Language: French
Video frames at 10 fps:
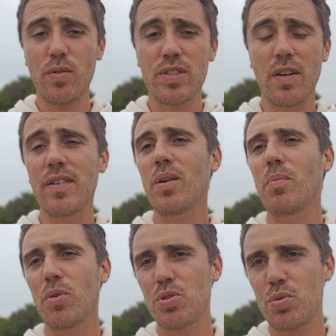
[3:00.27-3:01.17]
vous savez, euh,
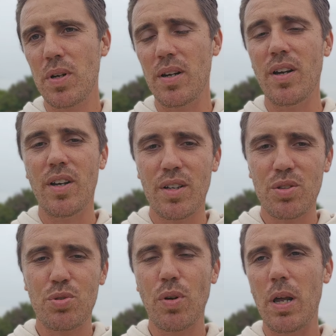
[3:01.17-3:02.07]
mensuelle
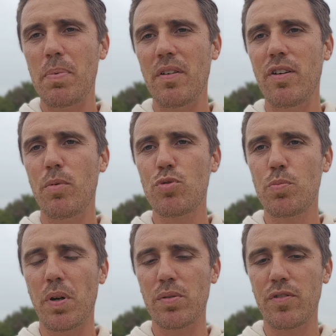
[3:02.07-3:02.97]
sur la performance
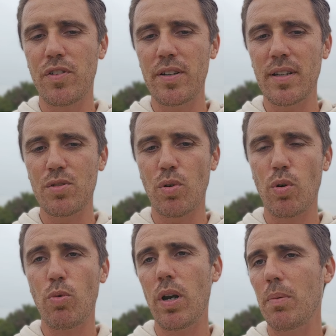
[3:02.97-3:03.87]
du portefeuille, hein, sur
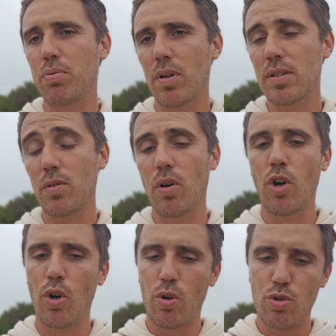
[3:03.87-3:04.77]
le mois. Là, pour l'instant,
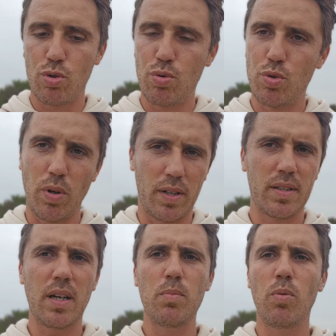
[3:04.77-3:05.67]
je suis sur un
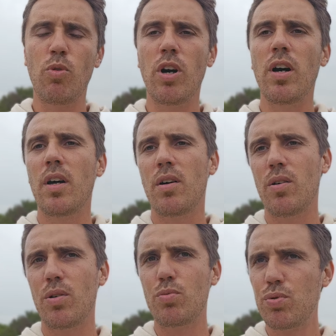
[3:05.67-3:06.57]
très bon mois
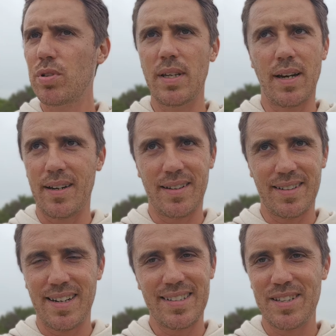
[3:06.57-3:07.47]
euh, d'août, là
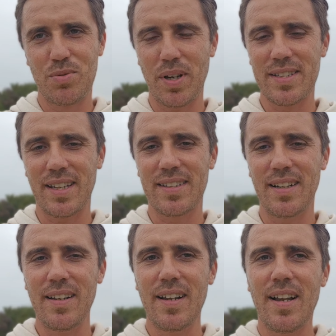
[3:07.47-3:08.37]
c'est sûr et
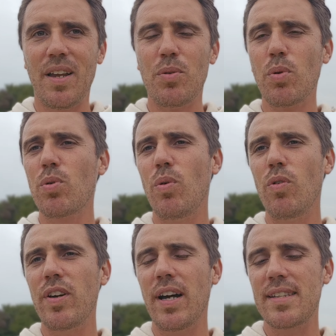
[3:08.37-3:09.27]
certain. Donc
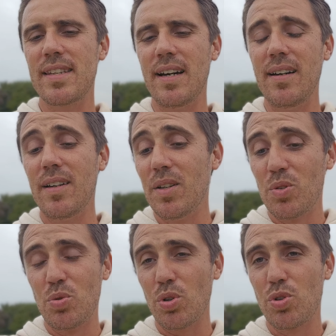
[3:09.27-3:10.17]
on verra ça.
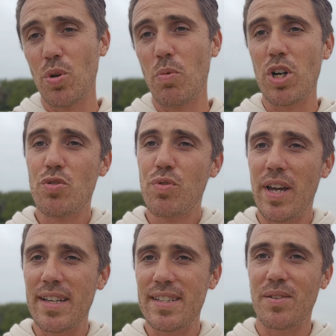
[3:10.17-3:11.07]
Sur ce, moi je vous
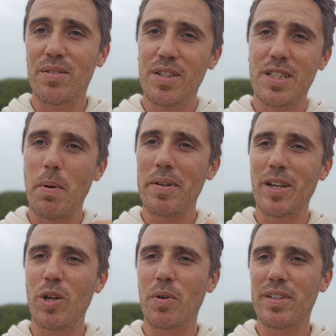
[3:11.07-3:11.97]
laisse. N'hésitez pas à
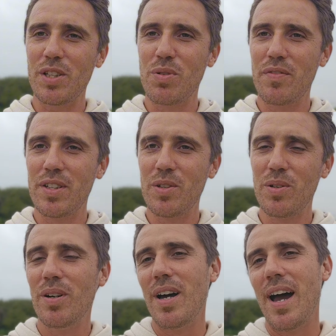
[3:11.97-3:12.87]
mettre un commentaire sous la
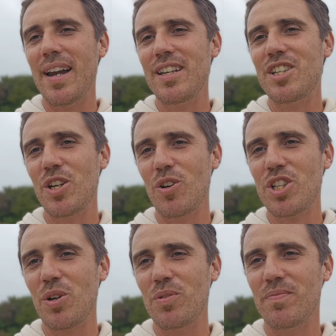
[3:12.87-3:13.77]
vidéo. Allez, ciao
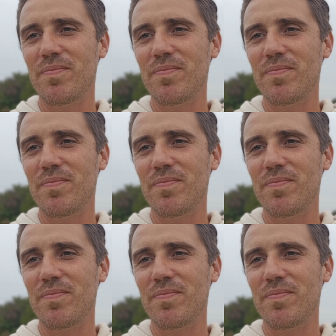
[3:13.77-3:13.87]
ciao